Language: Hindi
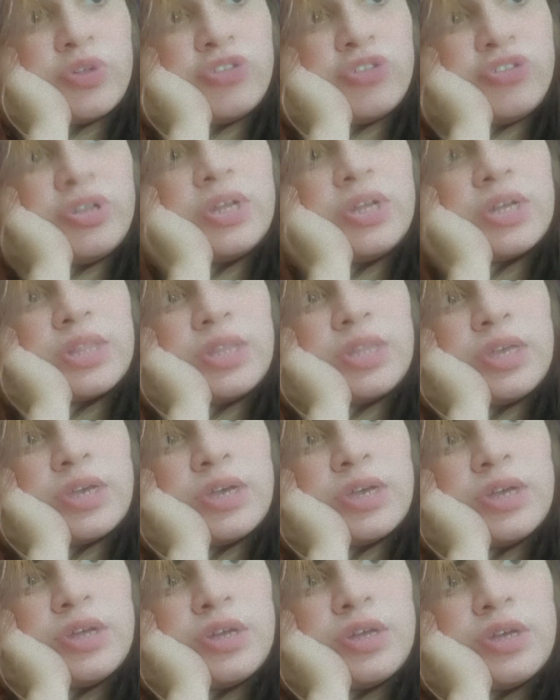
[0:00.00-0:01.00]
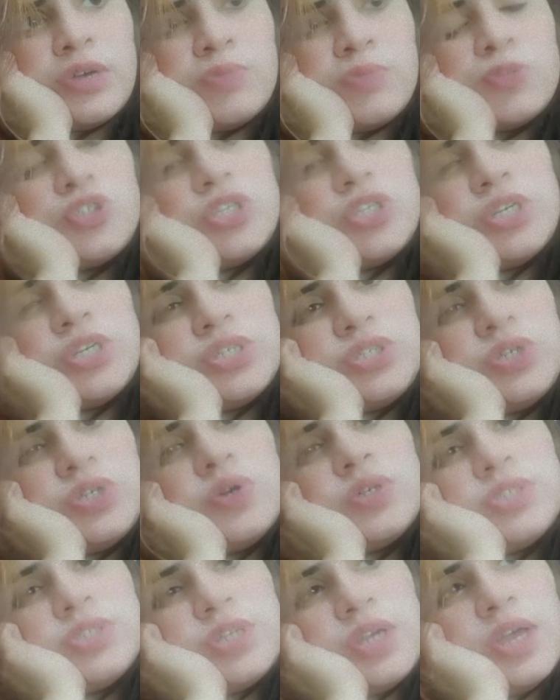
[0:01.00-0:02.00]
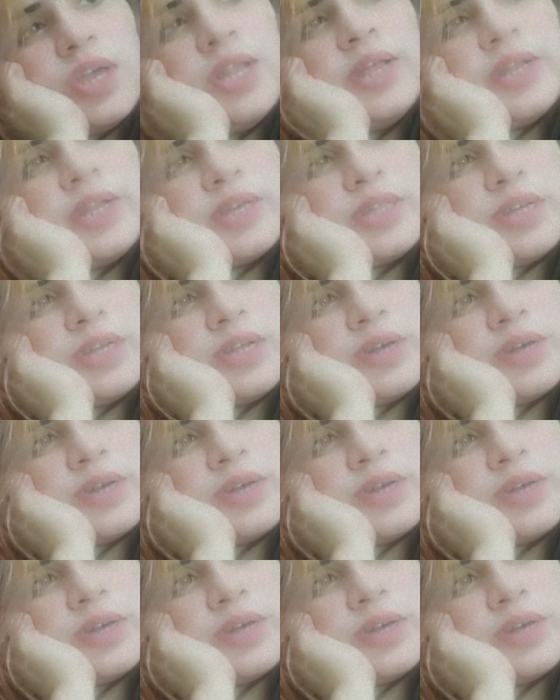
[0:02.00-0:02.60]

लगती है मुझे किसी और से क्या लेना देना